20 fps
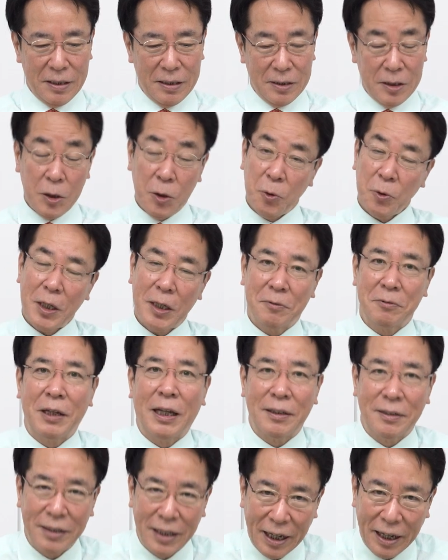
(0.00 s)
自動卓
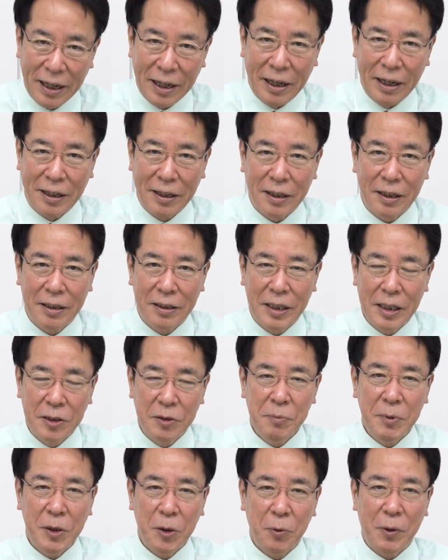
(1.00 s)
なんで手
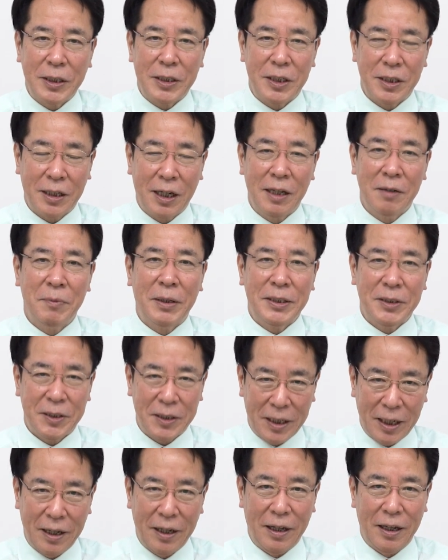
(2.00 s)
摘みとは違いまし
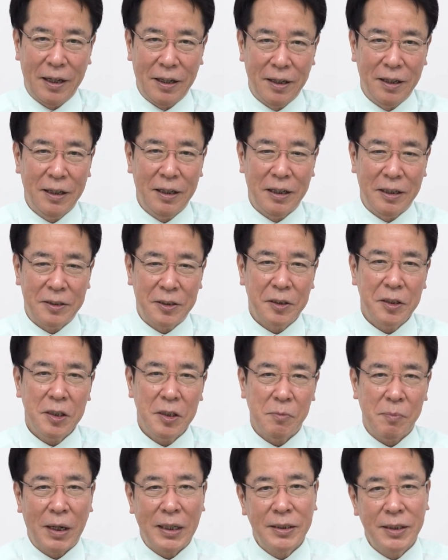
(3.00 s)
て、え次
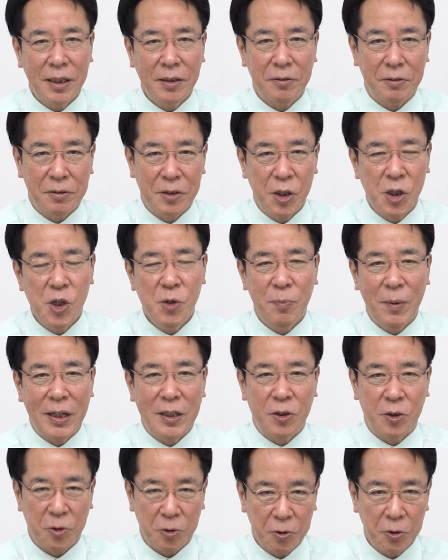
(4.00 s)
に混ぜる
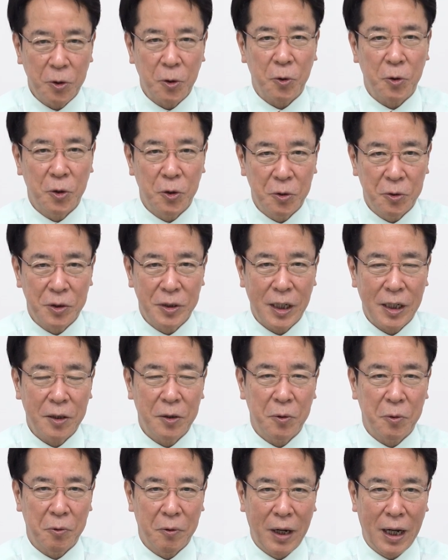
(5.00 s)
シーパイするという作
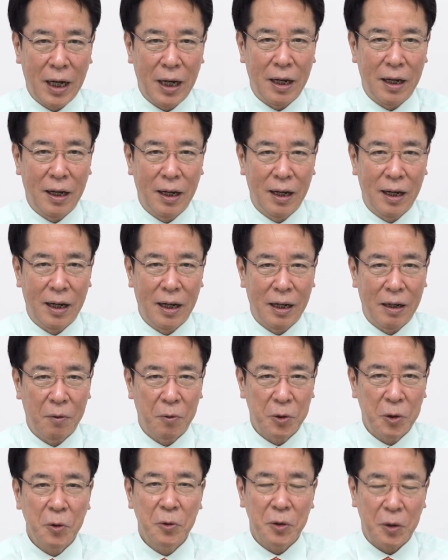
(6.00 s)
業はあ
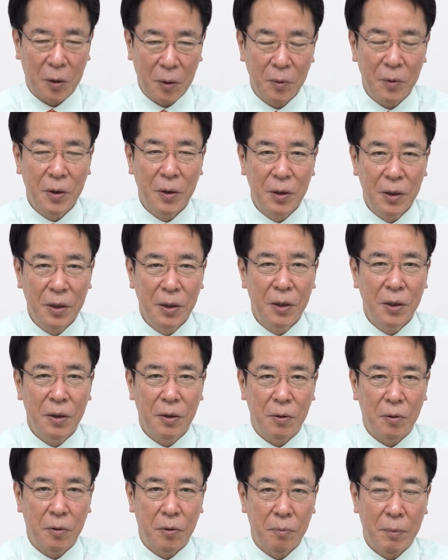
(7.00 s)
ほとんど
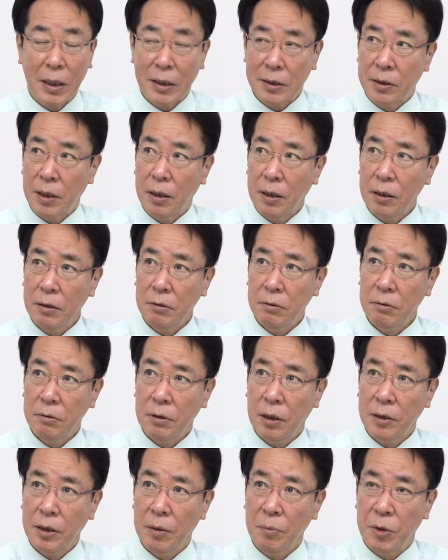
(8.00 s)
おまあされる
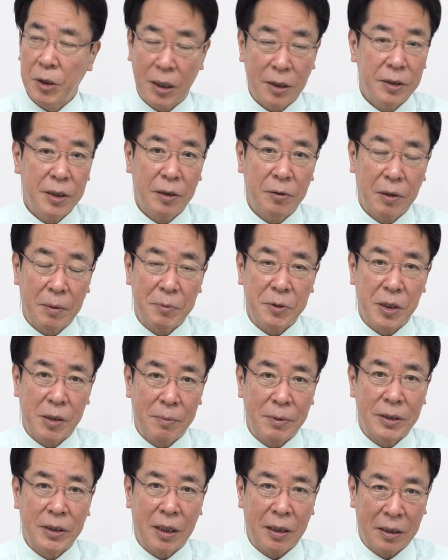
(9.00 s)
方もいらっしゃるかもしれ
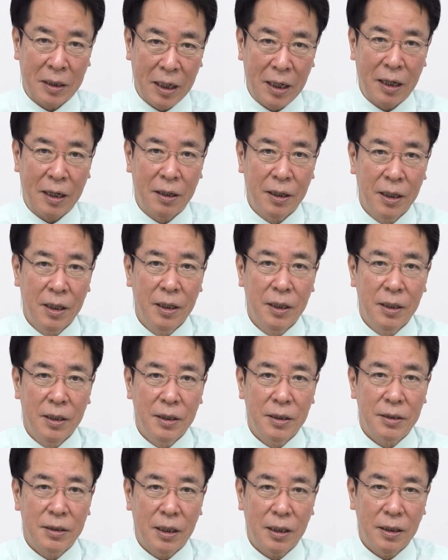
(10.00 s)
ませんが
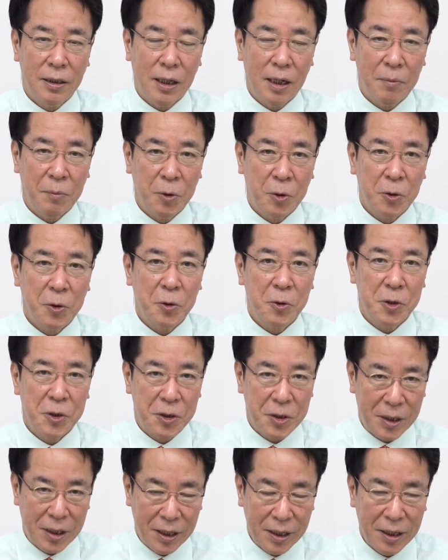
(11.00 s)
されないものと
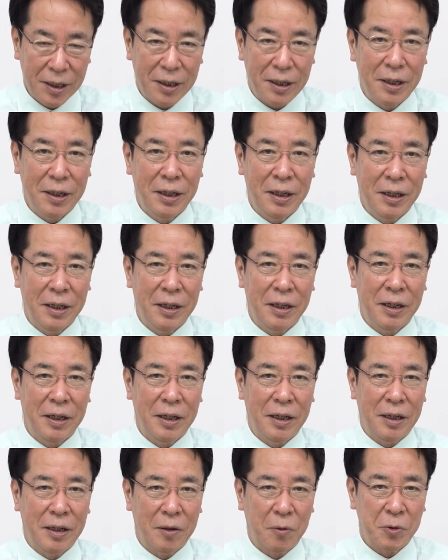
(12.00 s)
して、
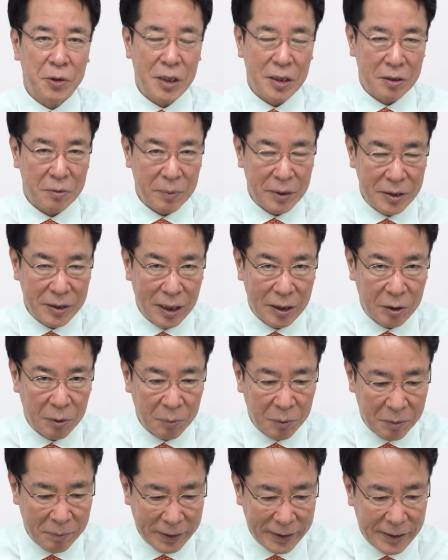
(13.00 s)
えー、ご説明したいと
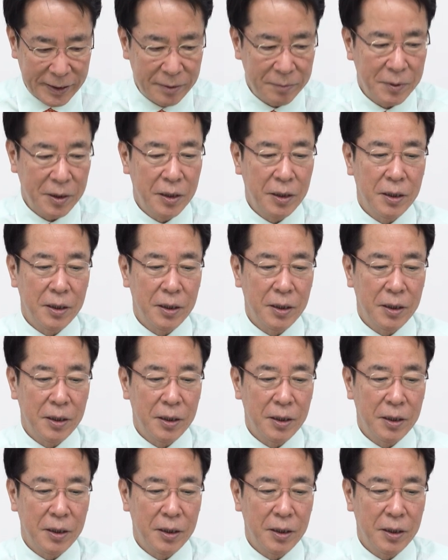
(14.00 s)
思います